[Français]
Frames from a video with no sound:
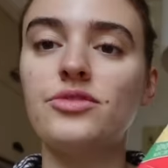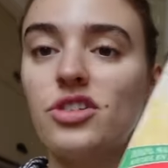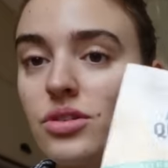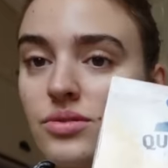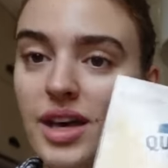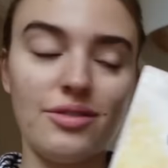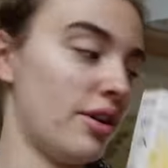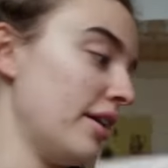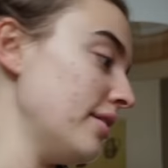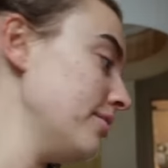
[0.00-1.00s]
flocons
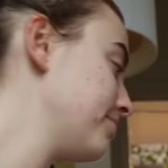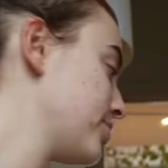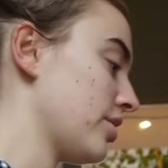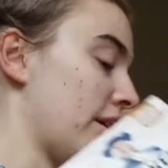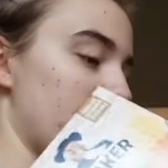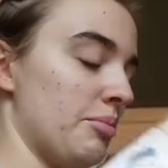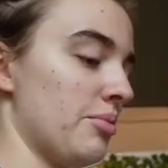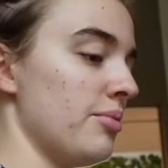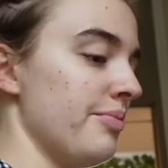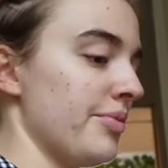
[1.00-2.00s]
d'avoine, j'en avais
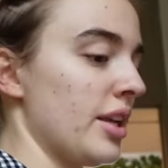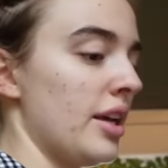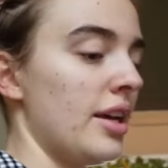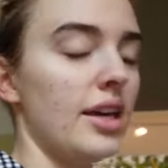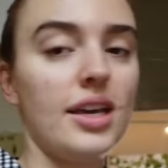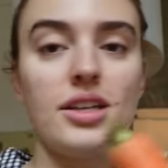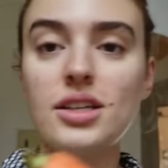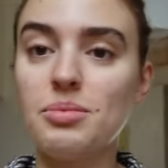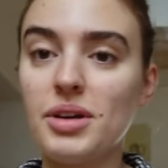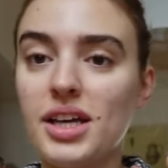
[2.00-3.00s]
plus et
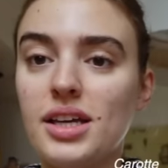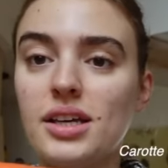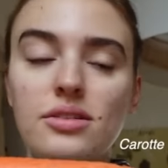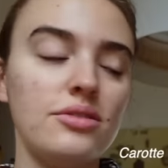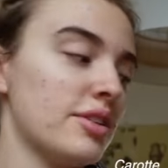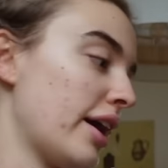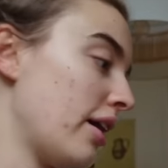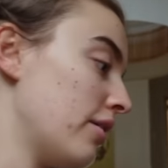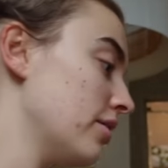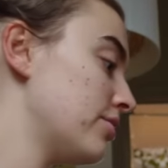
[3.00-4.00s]
j'ai pris une
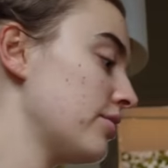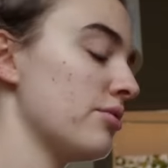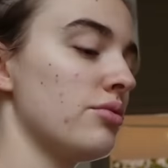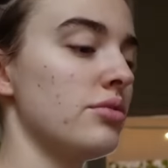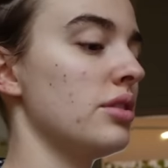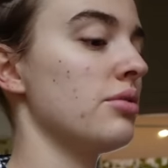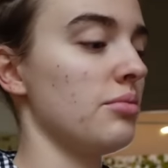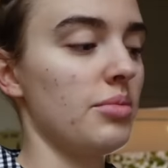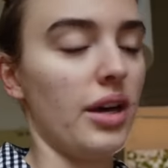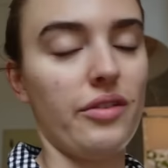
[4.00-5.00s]
carotte, du citron,
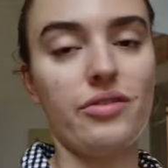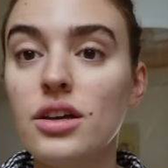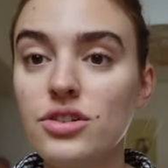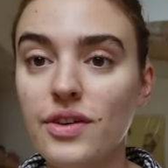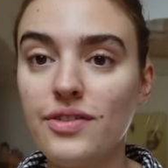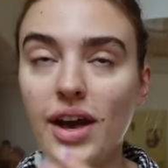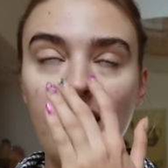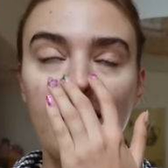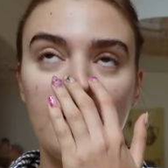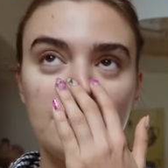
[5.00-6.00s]
bref. Je vais
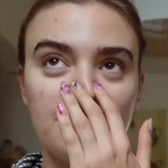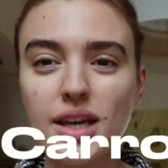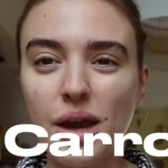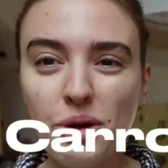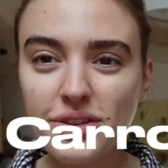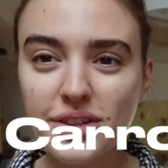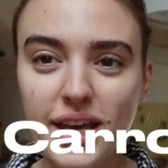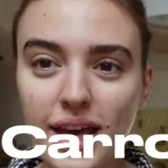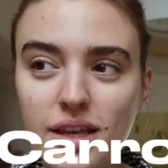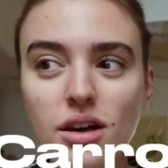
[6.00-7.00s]
faire un carrot
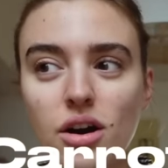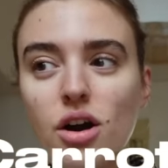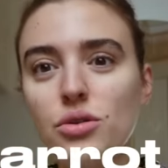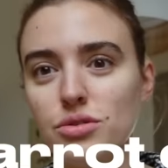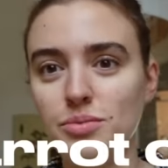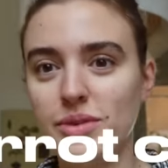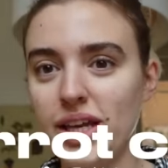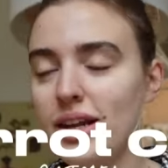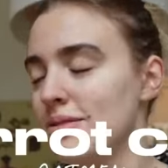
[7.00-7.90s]
cake oatmeal,